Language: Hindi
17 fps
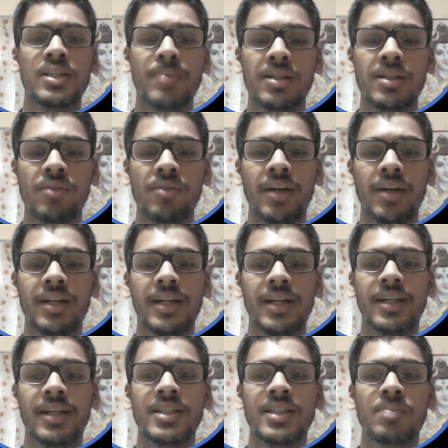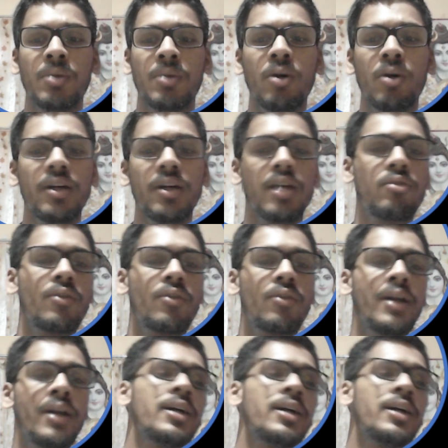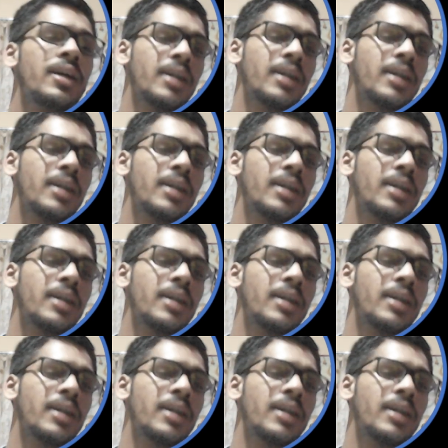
स्पेसिफिक कंडक्टेंस पे और इक्विवेलेंट